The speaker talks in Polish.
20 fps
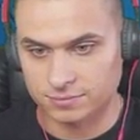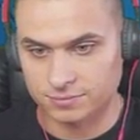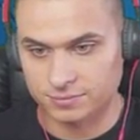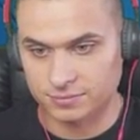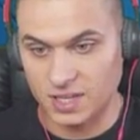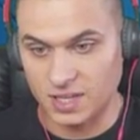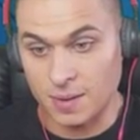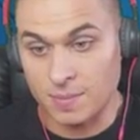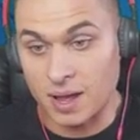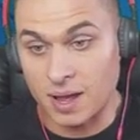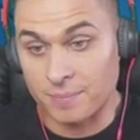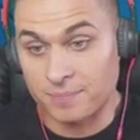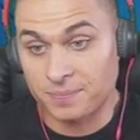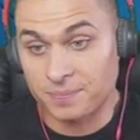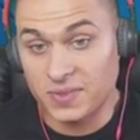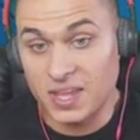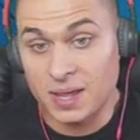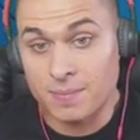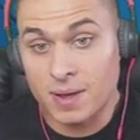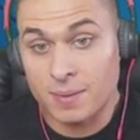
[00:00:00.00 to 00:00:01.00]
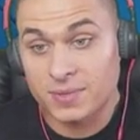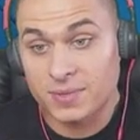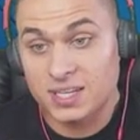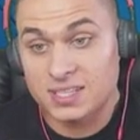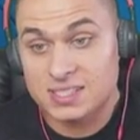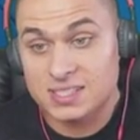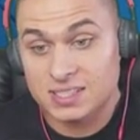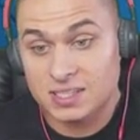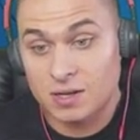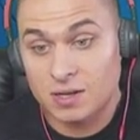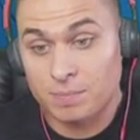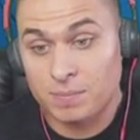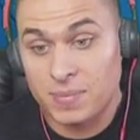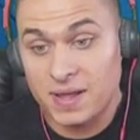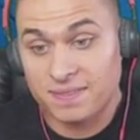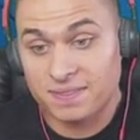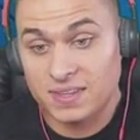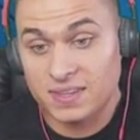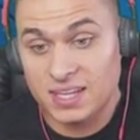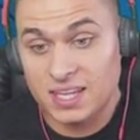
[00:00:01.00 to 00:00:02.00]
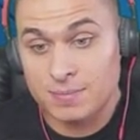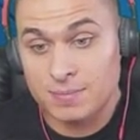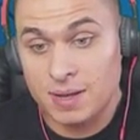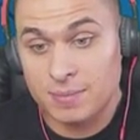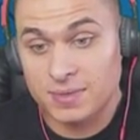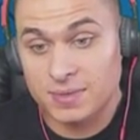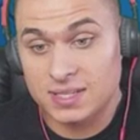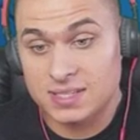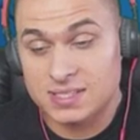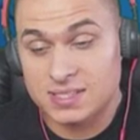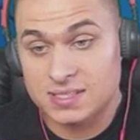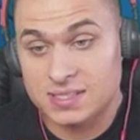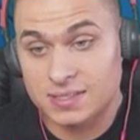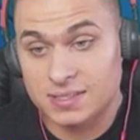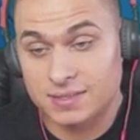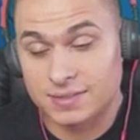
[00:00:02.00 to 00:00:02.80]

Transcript: Nie mam, nie mam nic, kompletnie nie mam nic.